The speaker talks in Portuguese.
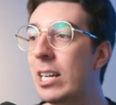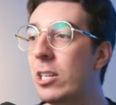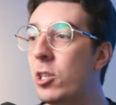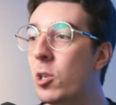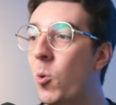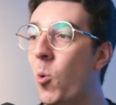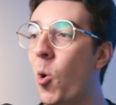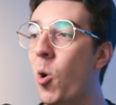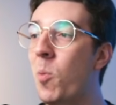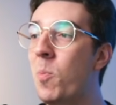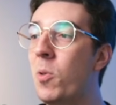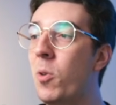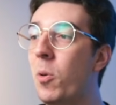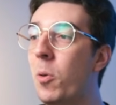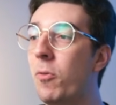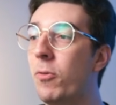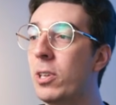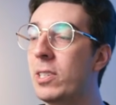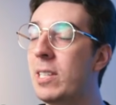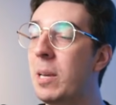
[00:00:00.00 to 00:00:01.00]
de como
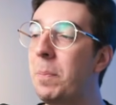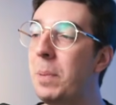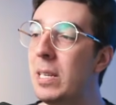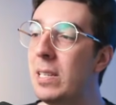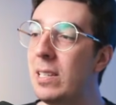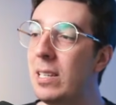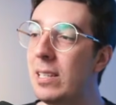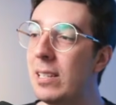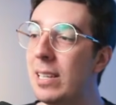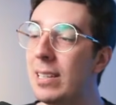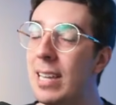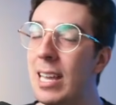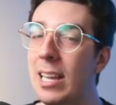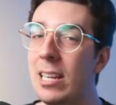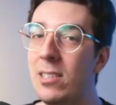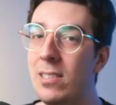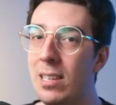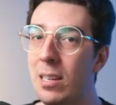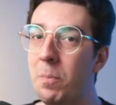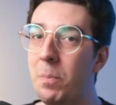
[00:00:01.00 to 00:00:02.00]
você precisa ter
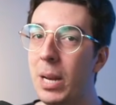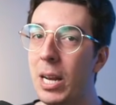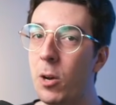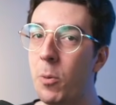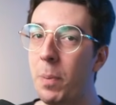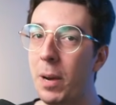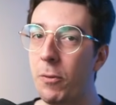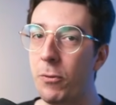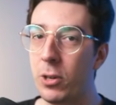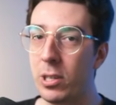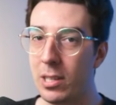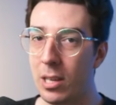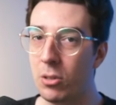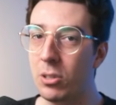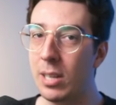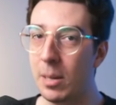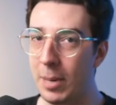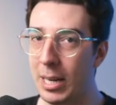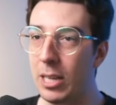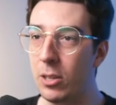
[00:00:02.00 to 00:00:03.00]
desemprego para forçar os
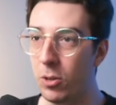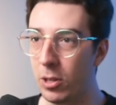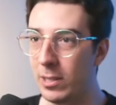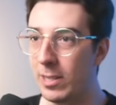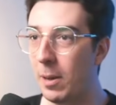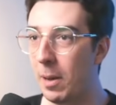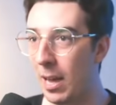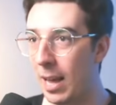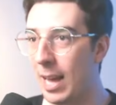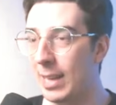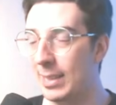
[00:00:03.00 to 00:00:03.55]
trabalhadores a, a